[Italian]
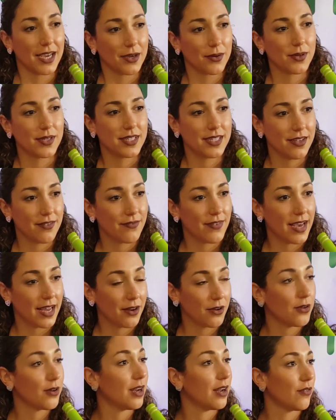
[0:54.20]

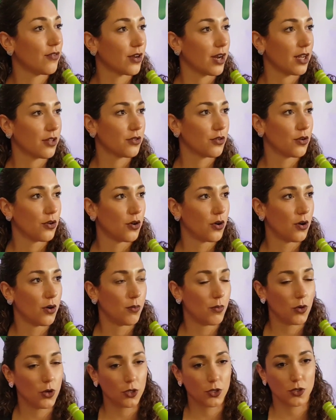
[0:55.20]
Quest'inverno ho lavorato
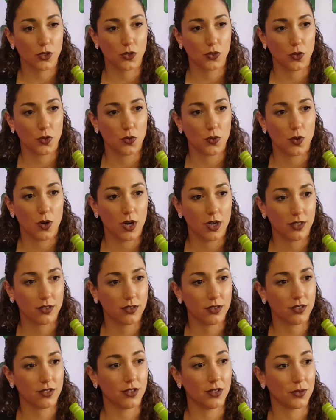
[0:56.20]
molto sul
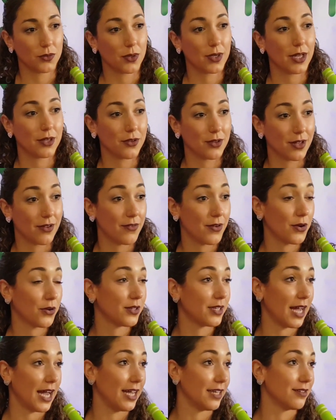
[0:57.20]
nuoto, ho nuotato
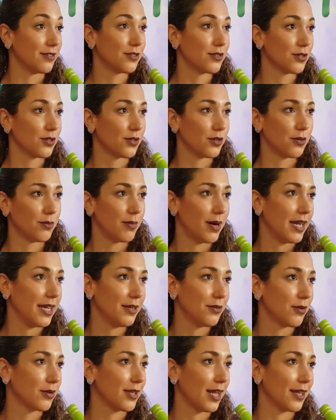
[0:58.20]
davvero tanto, non ho
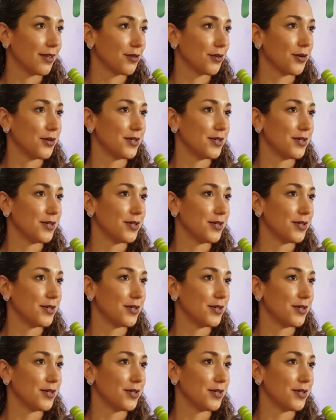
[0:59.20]
mai nuotato